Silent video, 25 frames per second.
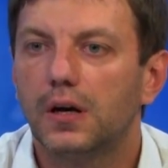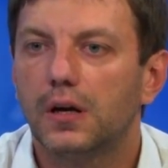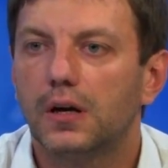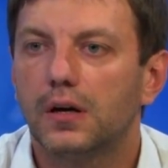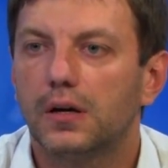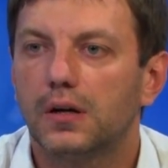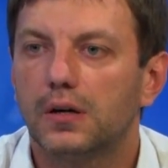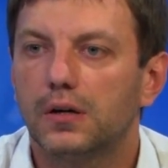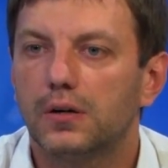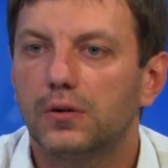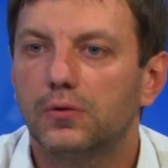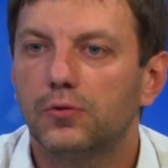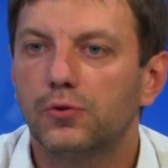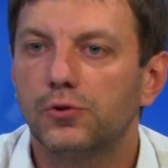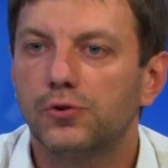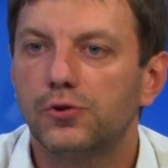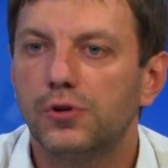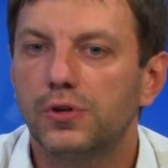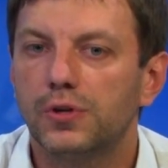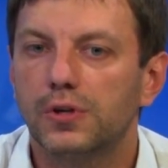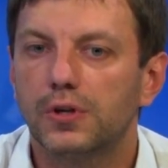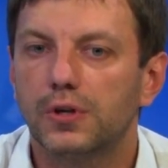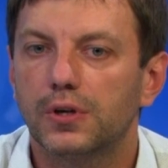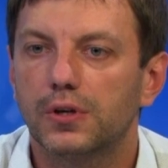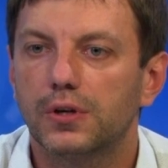А,
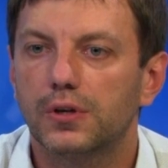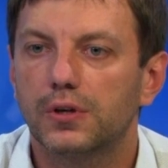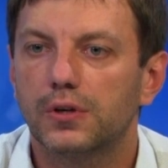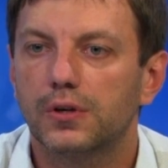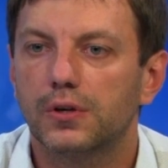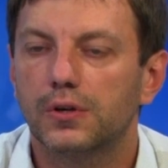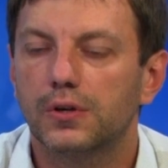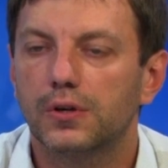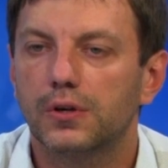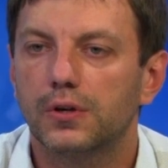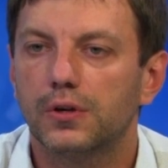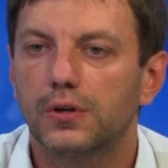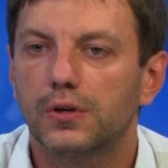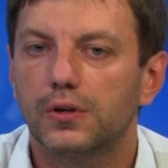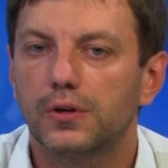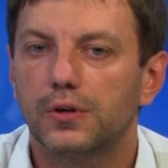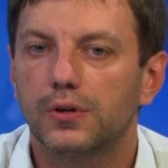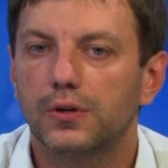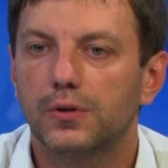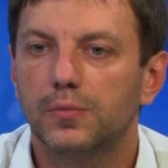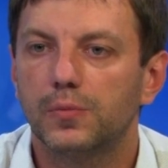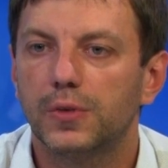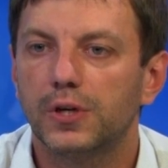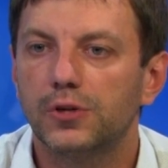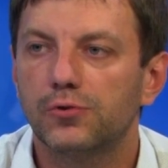очень
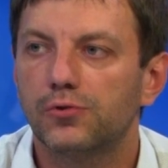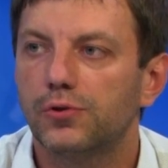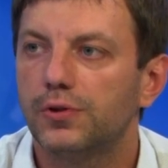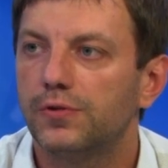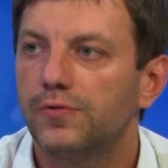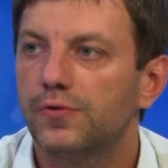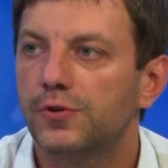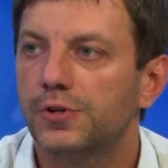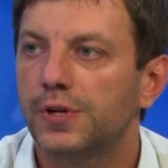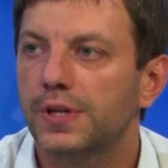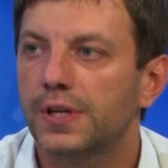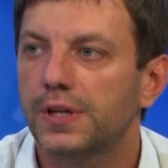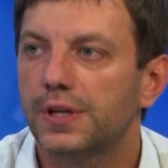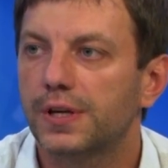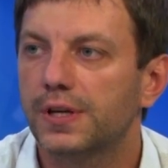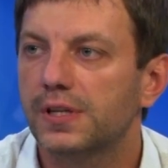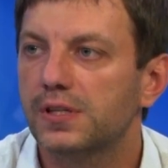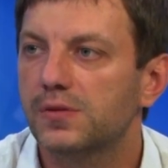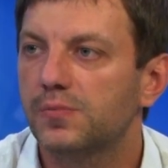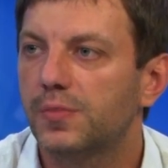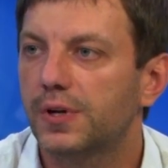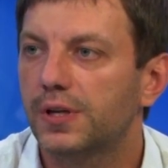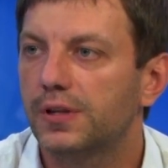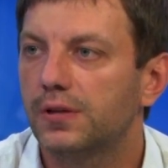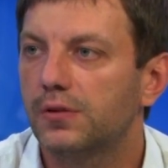э, большое движение
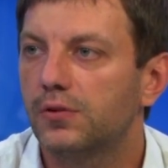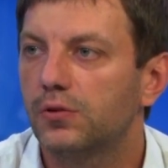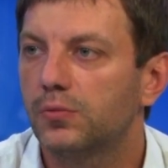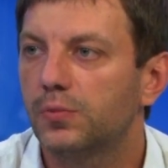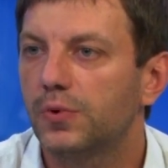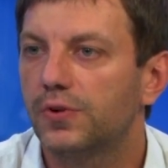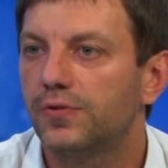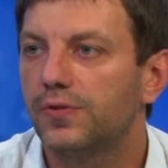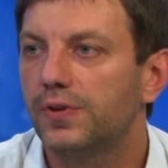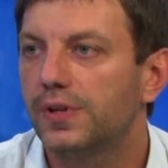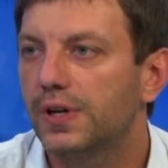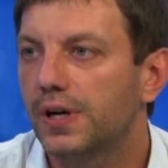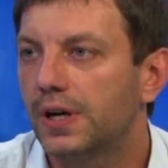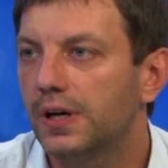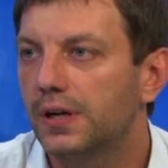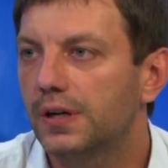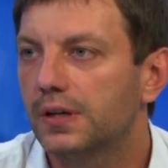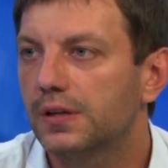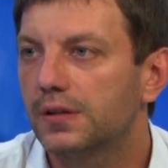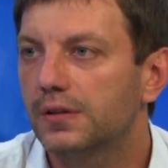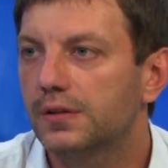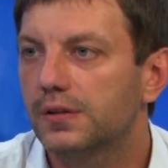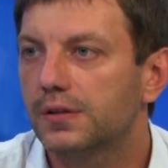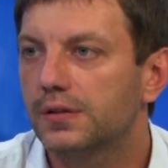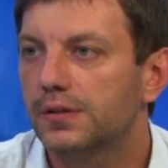транспорта идет по федеральной
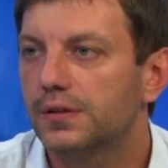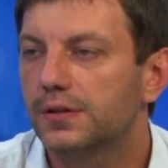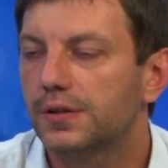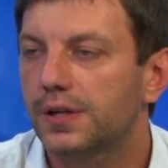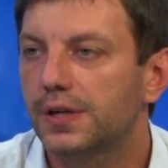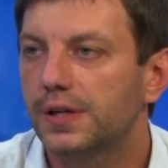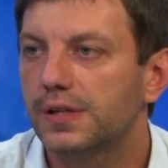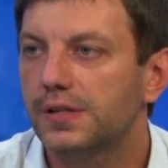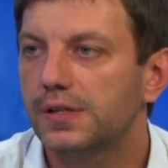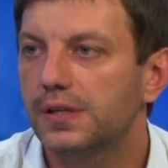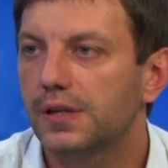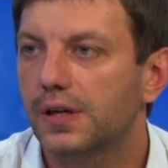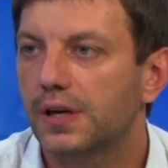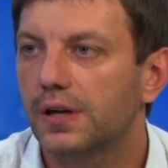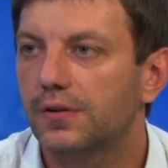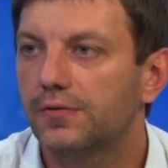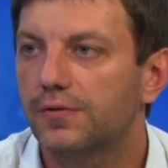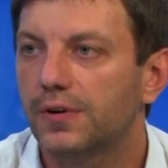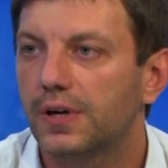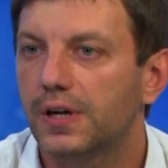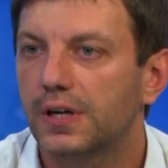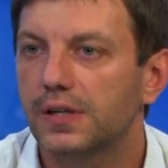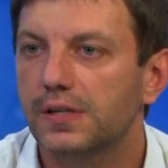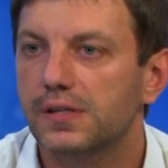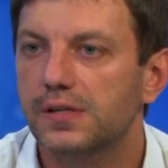э, трассе
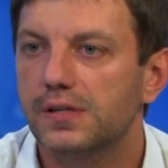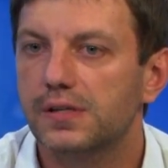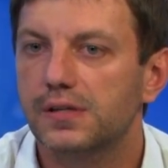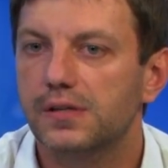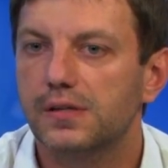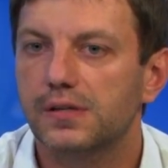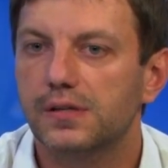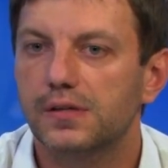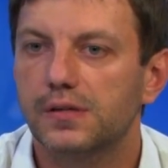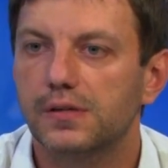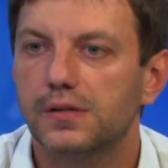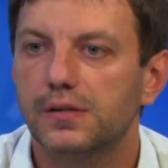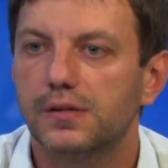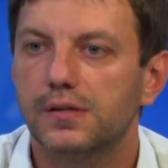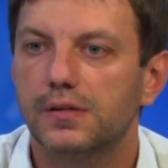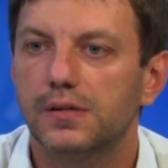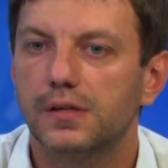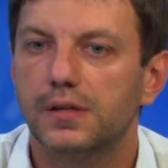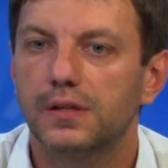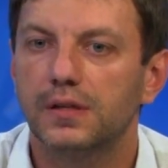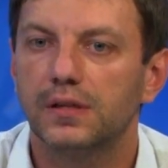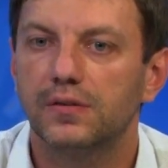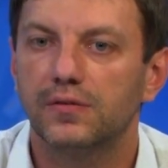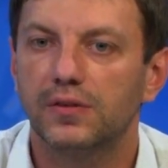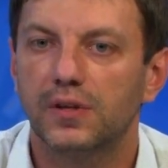Кавказ, э,
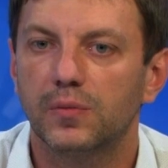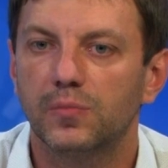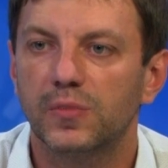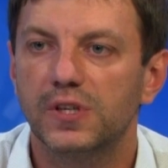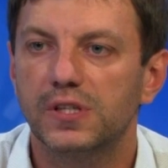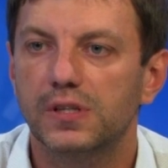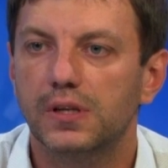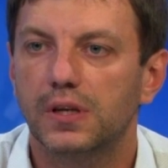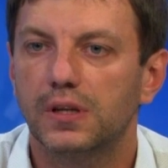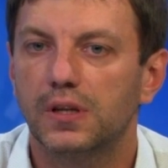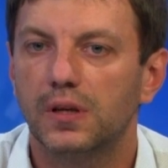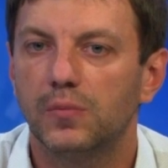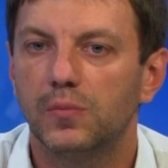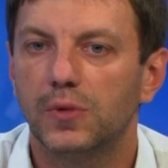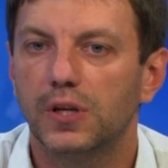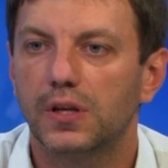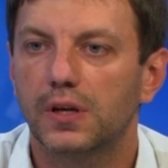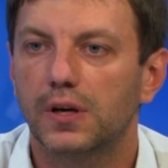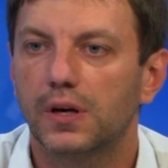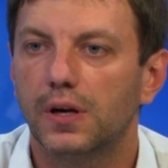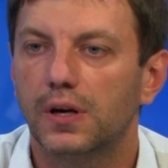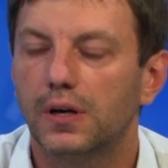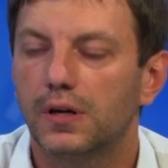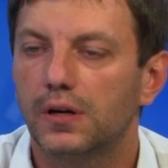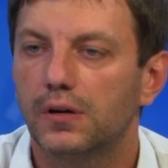от Невиномыска до
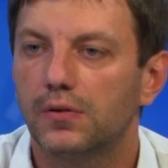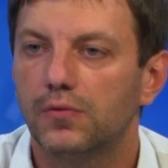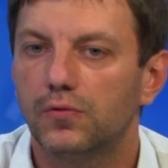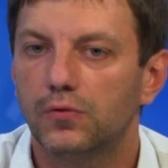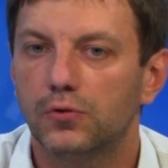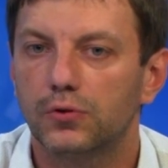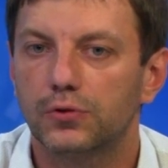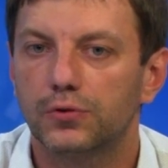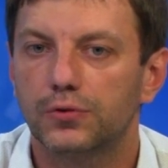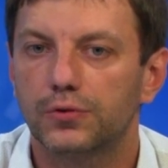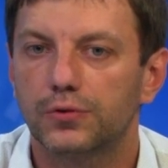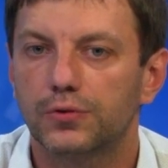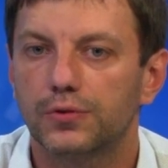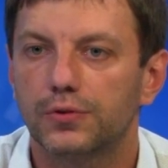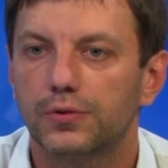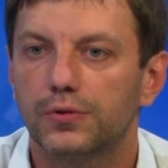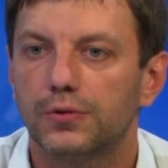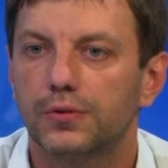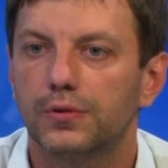Минеральных вод